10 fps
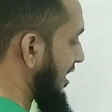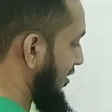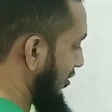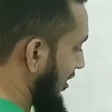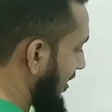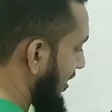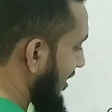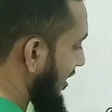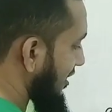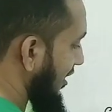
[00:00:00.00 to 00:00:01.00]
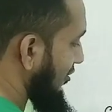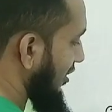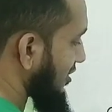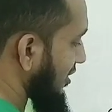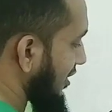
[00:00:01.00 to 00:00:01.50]
ইথানল
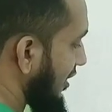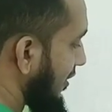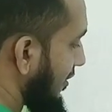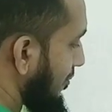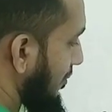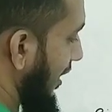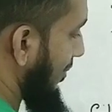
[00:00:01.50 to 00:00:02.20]
ইথানলের সাথে মানে